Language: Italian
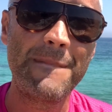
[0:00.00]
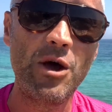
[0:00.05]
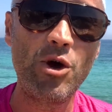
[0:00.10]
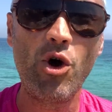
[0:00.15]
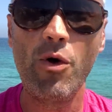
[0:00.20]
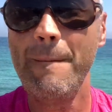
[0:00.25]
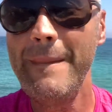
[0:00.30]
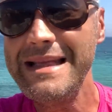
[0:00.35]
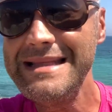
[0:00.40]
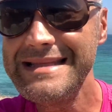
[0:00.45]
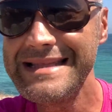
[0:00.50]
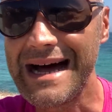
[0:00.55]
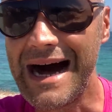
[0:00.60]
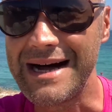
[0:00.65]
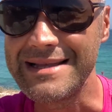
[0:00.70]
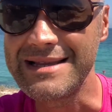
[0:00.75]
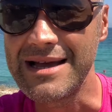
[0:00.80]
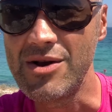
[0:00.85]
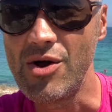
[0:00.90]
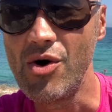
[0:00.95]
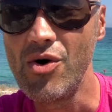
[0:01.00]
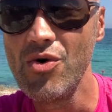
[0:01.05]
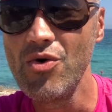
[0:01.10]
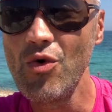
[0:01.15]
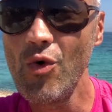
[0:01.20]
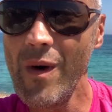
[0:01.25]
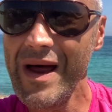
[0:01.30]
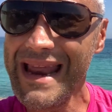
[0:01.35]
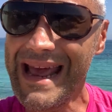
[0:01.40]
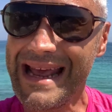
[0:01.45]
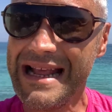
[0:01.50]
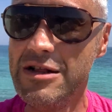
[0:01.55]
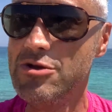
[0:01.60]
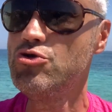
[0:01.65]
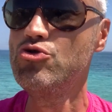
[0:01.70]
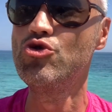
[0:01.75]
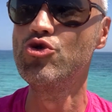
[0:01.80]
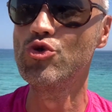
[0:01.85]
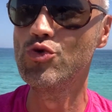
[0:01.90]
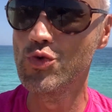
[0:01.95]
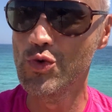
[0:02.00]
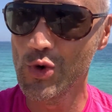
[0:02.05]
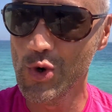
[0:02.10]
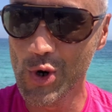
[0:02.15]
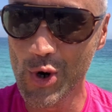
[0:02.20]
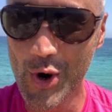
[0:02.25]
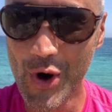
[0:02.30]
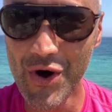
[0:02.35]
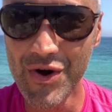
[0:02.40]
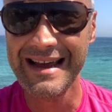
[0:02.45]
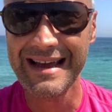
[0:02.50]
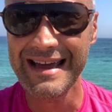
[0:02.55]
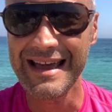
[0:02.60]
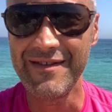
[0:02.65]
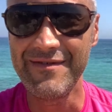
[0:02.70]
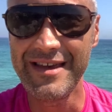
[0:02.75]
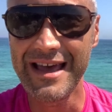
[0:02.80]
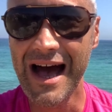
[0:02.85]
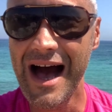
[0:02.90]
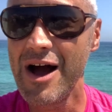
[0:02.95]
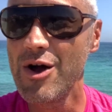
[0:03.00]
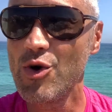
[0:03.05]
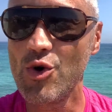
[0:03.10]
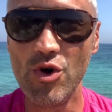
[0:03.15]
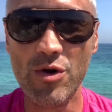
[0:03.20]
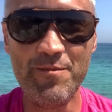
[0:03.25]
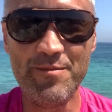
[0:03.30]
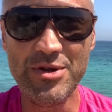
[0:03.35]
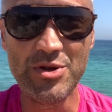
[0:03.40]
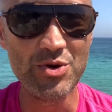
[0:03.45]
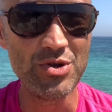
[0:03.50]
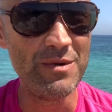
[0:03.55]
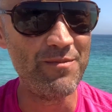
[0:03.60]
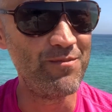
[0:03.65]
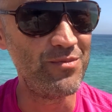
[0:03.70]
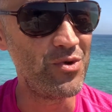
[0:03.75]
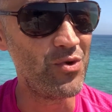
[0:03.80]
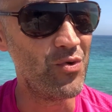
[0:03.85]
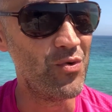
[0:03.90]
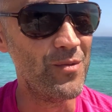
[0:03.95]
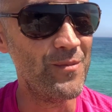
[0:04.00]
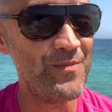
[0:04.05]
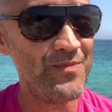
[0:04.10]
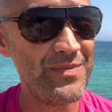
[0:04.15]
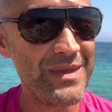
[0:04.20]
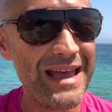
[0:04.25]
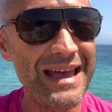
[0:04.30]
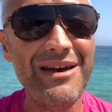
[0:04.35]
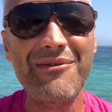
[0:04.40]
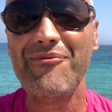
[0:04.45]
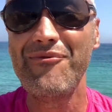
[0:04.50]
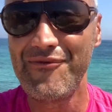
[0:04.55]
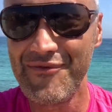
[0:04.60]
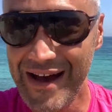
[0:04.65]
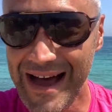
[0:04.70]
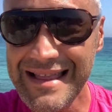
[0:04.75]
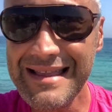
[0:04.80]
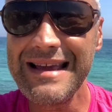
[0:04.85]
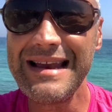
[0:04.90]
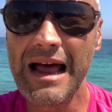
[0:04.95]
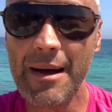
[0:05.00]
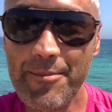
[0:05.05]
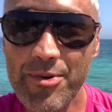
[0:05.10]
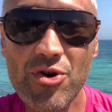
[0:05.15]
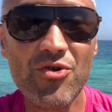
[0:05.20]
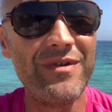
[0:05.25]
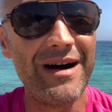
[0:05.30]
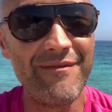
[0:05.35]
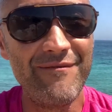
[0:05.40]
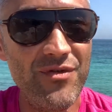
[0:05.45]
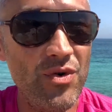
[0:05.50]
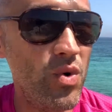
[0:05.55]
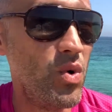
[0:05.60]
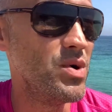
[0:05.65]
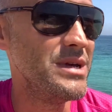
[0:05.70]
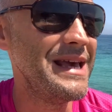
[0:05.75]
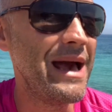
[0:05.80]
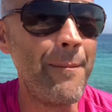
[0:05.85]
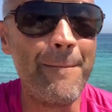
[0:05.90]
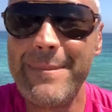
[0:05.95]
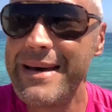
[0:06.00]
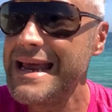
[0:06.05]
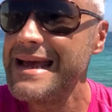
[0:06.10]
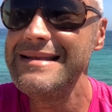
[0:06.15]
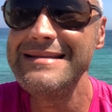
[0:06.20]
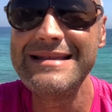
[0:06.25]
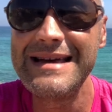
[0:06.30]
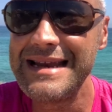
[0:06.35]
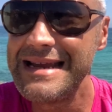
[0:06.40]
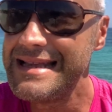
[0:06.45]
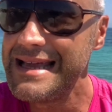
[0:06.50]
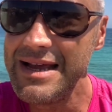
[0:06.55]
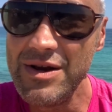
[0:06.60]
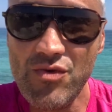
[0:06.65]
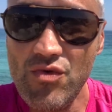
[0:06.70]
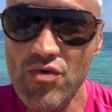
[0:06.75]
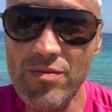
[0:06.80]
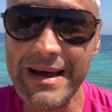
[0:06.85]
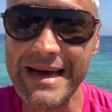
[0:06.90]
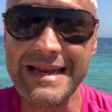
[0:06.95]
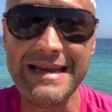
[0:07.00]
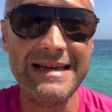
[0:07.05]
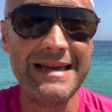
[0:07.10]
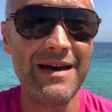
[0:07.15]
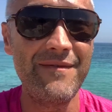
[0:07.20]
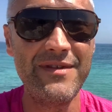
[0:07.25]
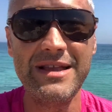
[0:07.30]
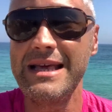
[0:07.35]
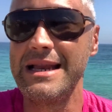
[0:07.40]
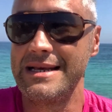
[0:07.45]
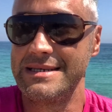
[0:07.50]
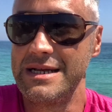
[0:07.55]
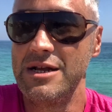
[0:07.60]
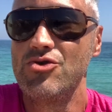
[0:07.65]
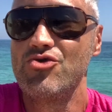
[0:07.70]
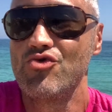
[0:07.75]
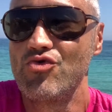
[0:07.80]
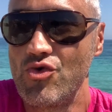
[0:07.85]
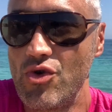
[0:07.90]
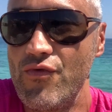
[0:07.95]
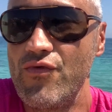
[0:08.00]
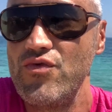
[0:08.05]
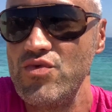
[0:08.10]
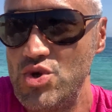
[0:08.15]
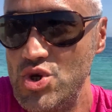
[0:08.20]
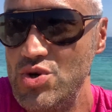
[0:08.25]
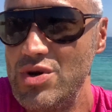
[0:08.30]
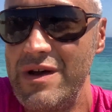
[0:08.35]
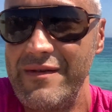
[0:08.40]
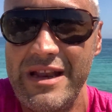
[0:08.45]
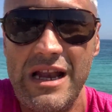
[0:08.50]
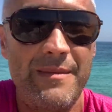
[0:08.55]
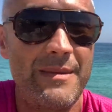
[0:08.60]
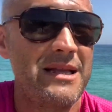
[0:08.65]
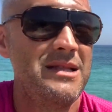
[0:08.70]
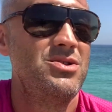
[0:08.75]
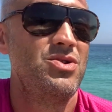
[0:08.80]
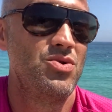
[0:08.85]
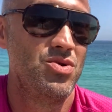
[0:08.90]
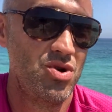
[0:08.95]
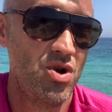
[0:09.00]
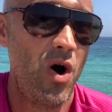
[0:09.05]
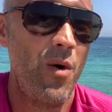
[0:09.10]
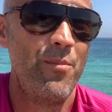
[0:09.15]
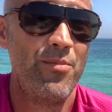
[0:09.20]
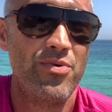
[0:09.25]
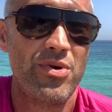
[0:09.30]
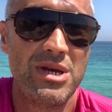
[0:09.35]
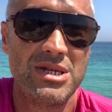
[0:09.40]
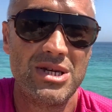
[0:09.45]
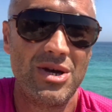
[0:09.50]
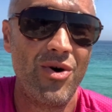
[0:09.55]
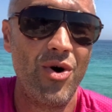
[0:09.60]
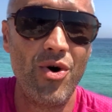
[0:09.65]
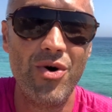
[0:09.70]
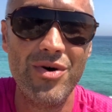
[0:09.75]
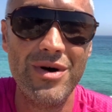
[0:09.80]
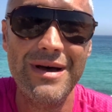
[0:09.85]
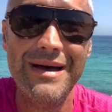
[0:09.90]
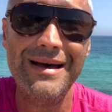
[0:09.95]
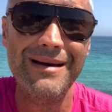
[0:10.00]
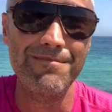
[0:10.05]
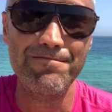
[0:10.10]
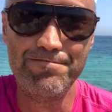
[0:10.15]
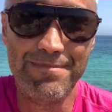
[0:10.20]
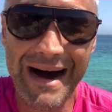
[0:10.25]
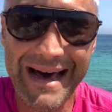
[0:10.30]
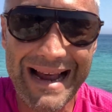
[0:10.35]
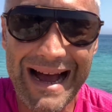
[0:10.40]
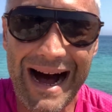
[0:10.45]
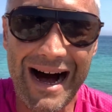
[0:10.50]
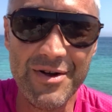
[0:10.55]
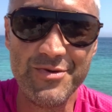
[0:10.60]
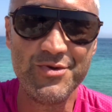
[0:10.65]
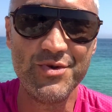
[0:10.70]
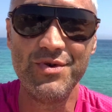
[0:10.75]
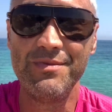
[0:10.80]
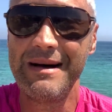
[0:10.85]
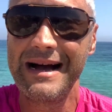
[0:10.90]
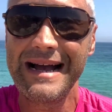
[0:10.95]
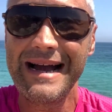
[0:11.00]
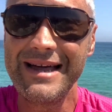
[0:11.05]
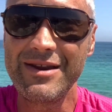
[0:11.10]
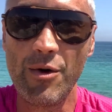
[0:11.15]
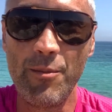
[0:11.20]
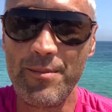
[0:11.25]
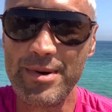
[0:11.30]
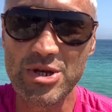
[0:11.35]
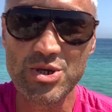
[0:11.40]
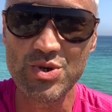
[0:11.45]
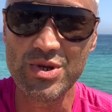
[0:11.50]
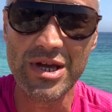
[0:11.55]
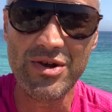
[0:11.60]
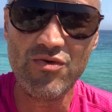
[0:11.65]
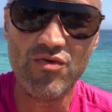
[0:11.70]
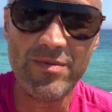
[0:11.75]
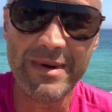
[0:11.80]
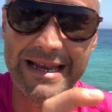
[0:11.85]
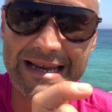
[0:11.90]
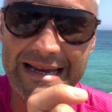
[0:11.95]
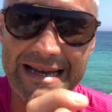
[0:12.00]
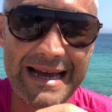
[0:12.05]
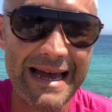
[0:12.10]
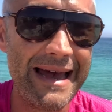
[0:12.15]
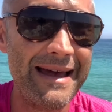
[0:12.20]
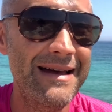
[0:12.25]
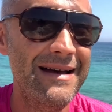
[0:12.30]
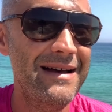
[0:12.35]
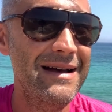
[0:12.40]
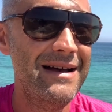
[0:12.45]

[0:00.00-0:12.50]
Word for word: Commentatelo, qual è il trucco che vi ha colpito di più? Fate la prova voi a prendere dei numeri e a vedere se il trucco funziona veramente o no, oppure se ho barato, magari ho preso dei numeri che